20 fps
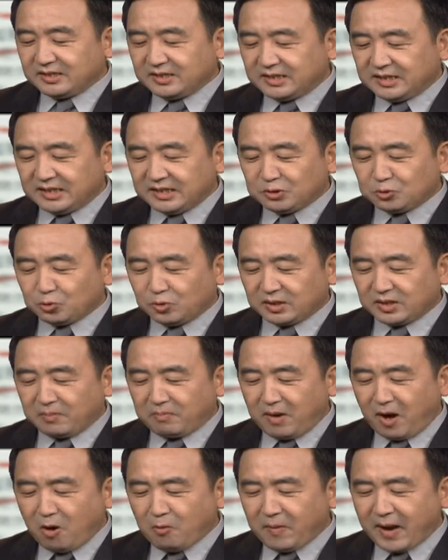极左的
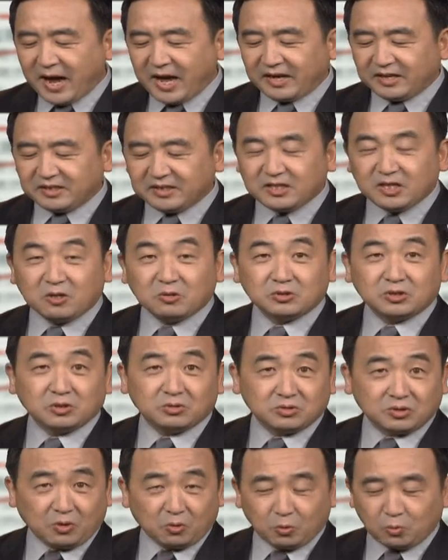毛派要
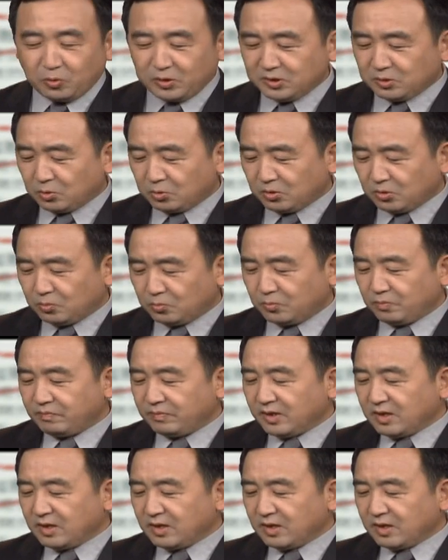求走回头路，